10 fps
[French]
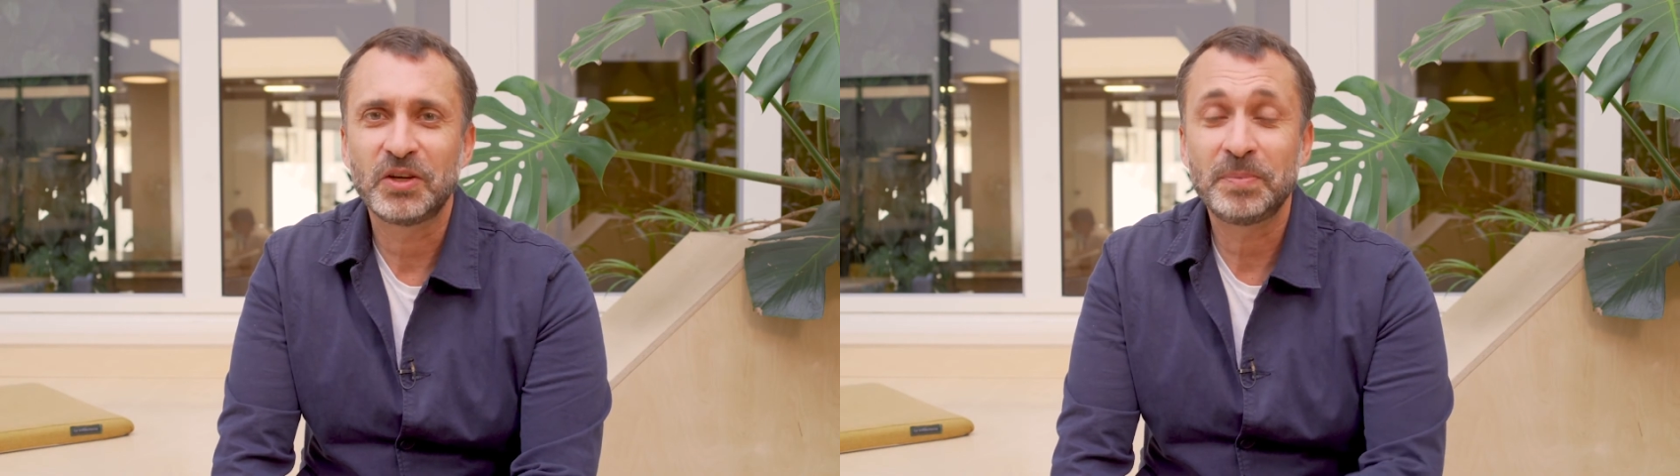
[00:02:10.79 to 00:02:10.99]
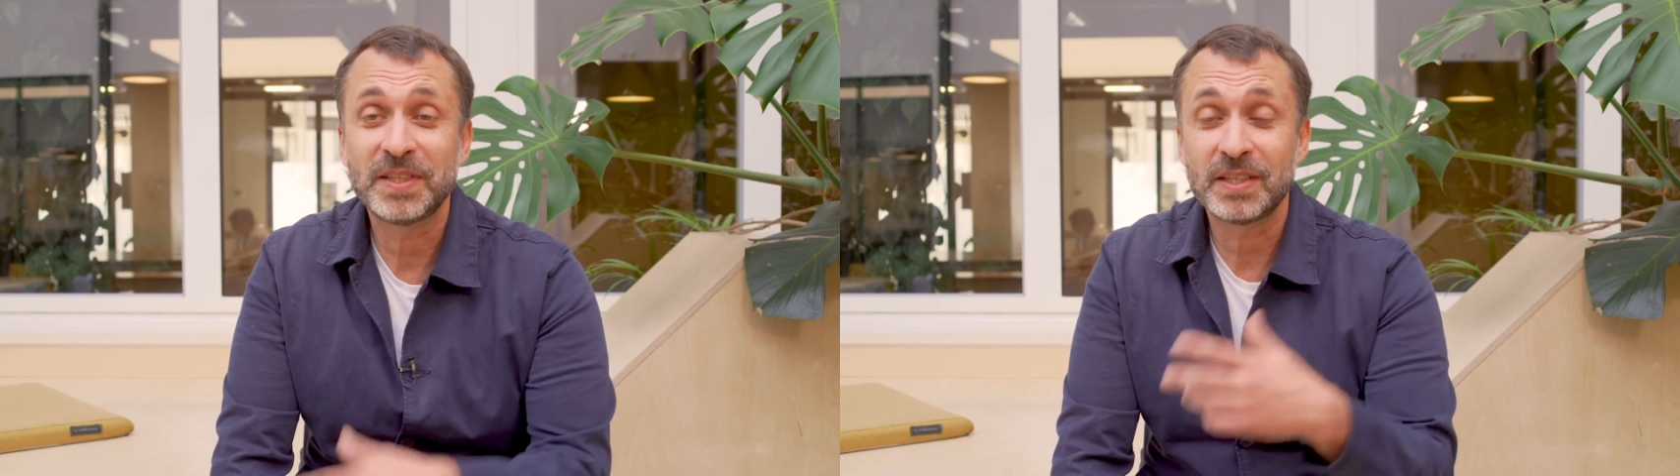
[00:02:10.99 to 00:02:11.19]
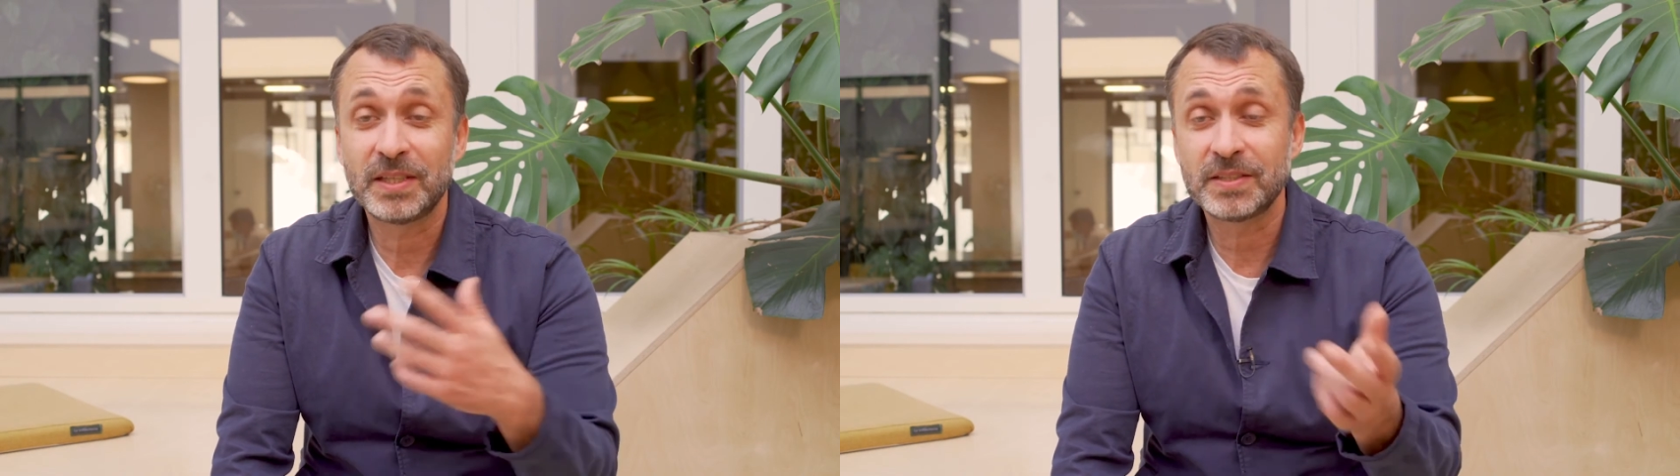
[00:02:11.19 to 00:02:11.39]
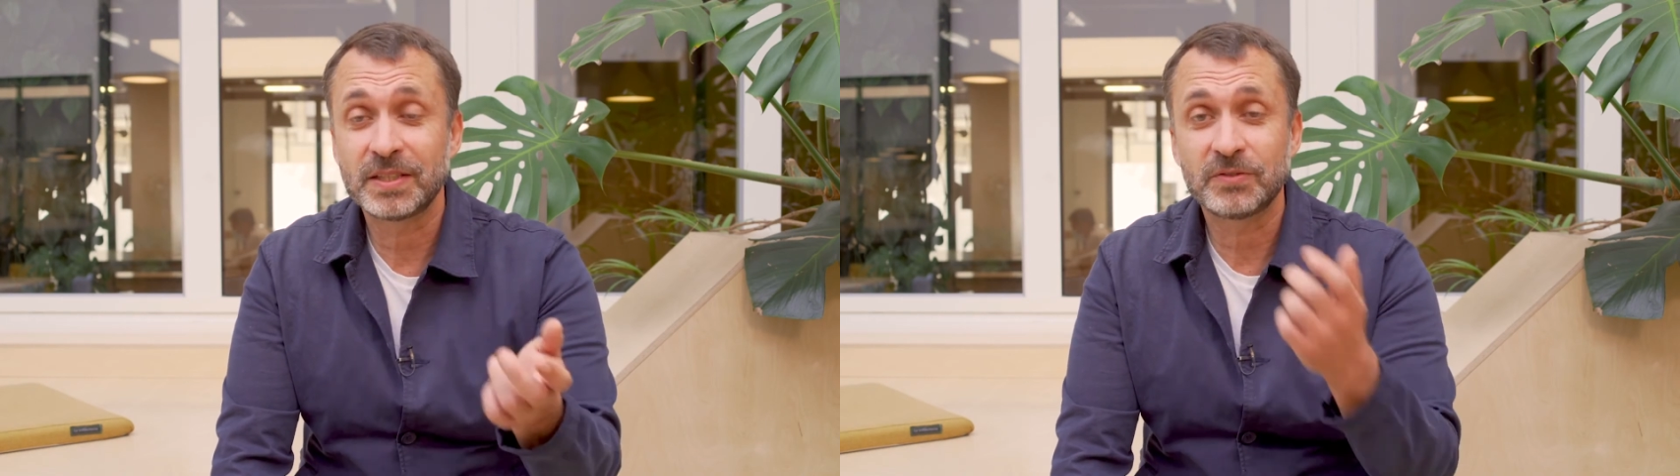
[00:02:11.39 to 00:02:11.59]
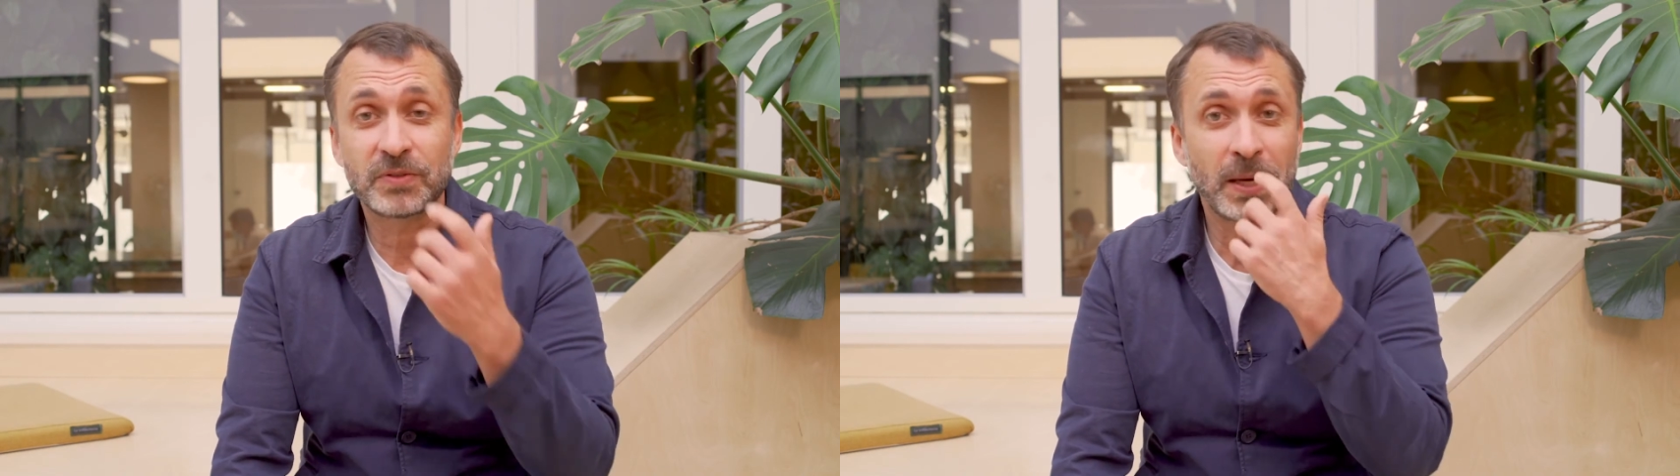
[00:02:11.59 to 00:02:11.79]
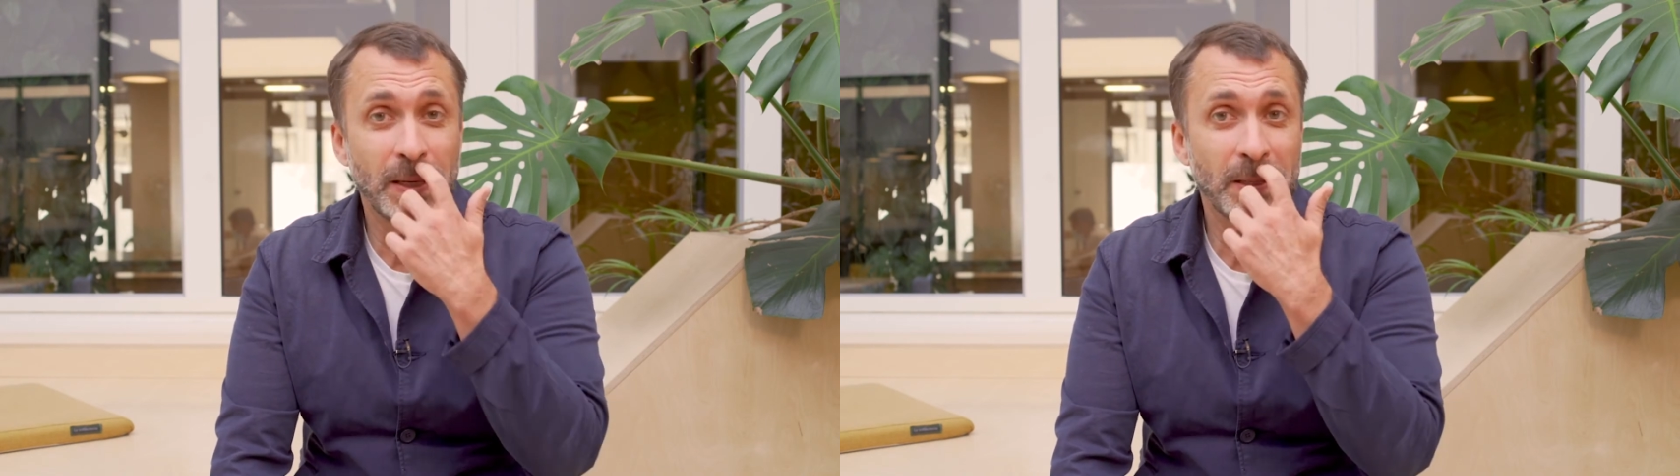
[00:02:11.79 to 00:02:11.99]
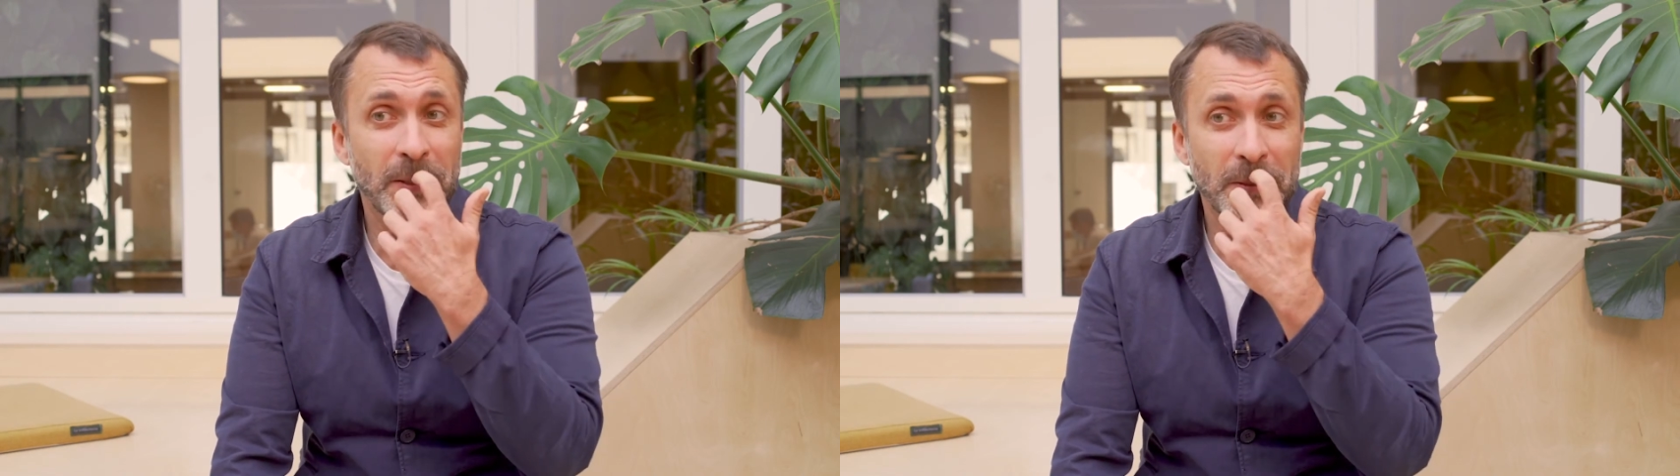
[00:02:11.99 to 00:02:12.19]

Pixelis qui fera